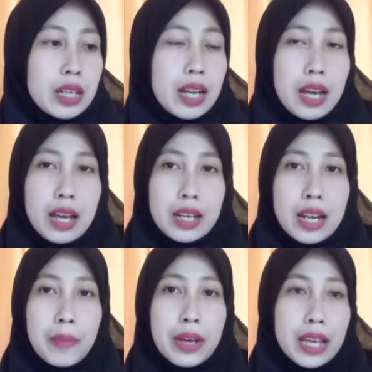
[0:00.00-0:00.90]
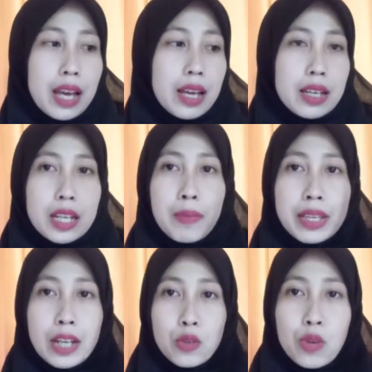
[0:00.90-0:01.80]
dan apa ya ini
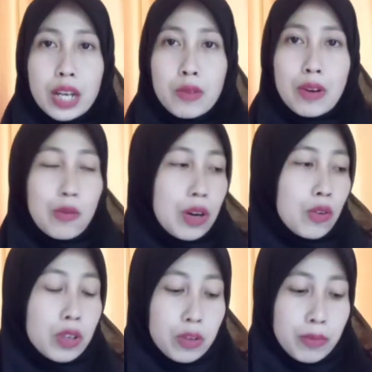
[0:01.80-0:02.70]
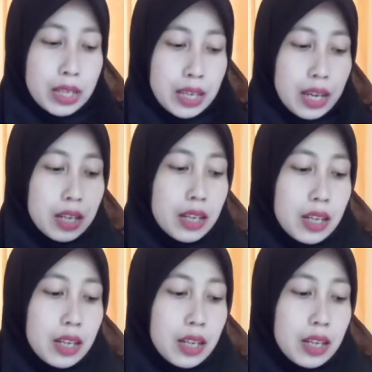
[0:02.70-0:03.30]
banyak juga di warung-warung ini banyak